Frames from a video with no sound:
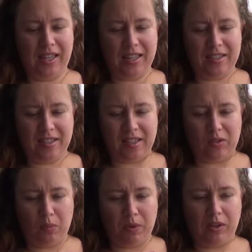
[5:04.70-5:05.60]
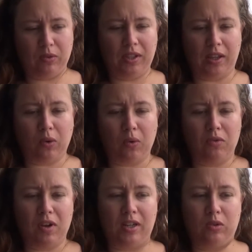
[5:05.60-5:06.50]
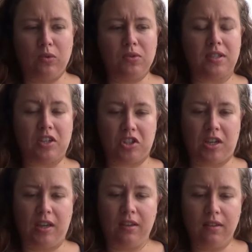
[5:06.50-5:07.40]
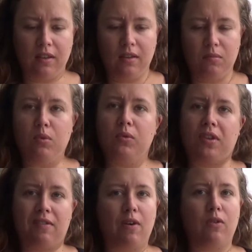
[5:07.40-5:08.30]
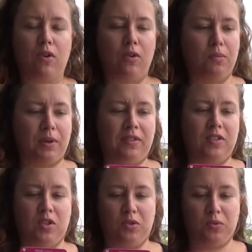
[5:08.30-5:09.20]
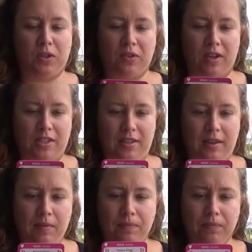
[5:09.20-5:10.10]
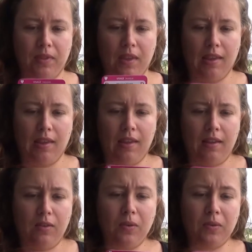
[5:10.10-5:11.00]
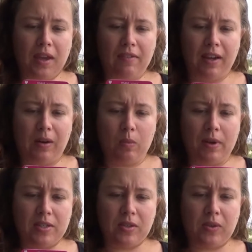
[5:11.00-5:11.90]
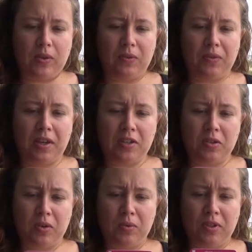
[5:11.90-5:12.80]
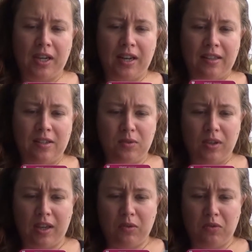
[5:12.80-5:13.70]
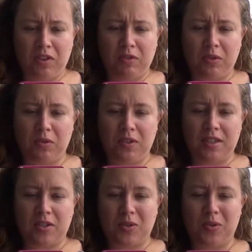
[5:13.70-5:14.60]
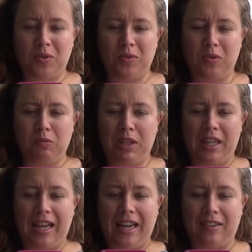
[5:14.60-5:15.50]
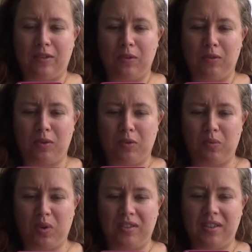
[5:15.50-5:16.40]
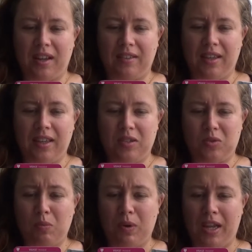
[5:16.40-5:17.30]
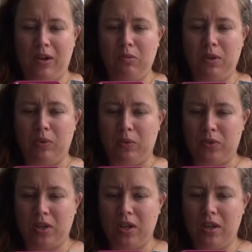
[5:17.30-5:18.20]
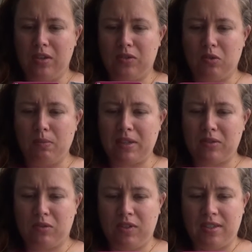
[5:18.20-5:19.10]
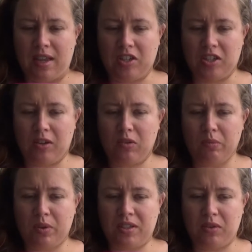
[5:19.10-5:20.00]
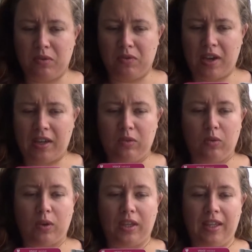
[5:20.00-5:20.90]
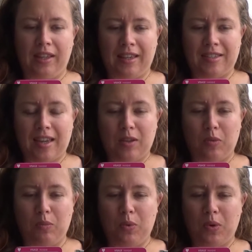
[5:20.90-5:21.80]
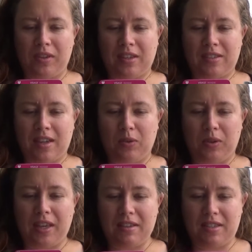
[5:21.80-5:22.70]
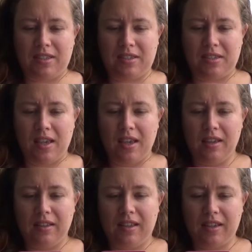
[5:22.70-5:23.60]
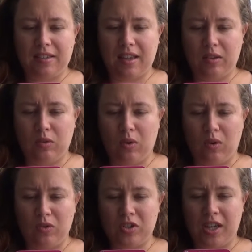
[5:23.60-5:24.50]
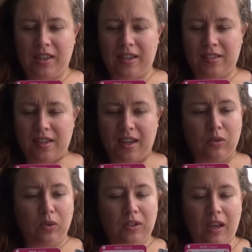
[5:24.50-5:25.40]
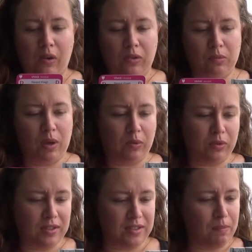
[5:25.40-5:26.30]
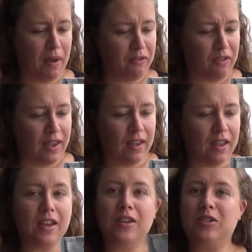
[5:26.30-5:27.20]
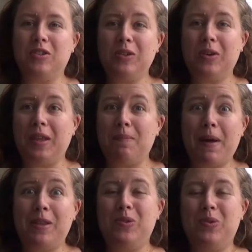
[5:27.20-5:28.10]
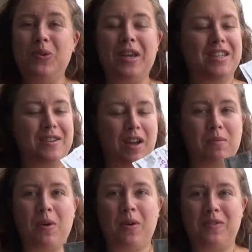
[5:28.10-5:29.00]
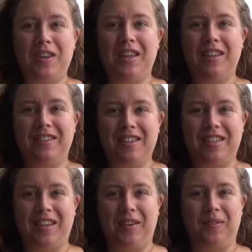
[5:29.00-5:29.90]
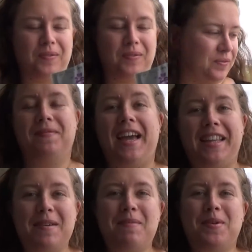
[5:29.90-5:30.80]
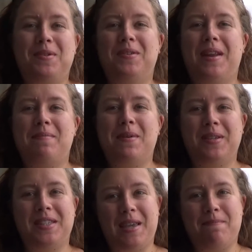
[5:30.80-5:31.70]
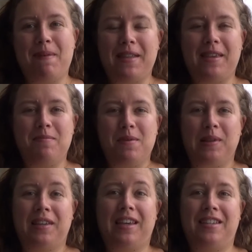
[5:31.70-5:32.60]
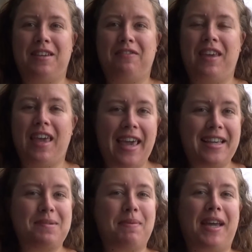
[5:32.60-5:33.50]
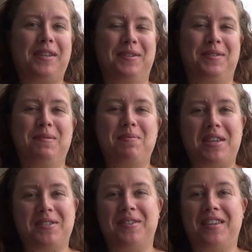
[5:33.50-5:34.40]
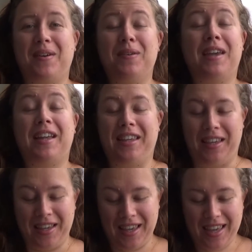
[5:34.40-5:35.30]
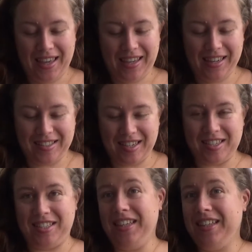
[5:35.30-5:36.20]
il est dit que c'est au prix de 4,20€ les deux sachets. Bon, ça va encore le prix si je souhaite en acheter. Donc, avec le masque fraîcheur coup d'éclat des secrets de fée, votre visage retrouve une mine éclatante, votre peau est hydratée, souple et lumineuse. Ce masque visage est composé de farine de riz, d'extrait de mûre, d'extrait de cassis, d'extrait d'orange et d'extrait de carotte. Bah écoutez, c'est parfait. Je ne connais pas du tout et j'ai vraiment envie d'essayer. Dernier produit de la box et pas des moindres et j'ai fait exprès de vous le présenter en dernier. Il s'agit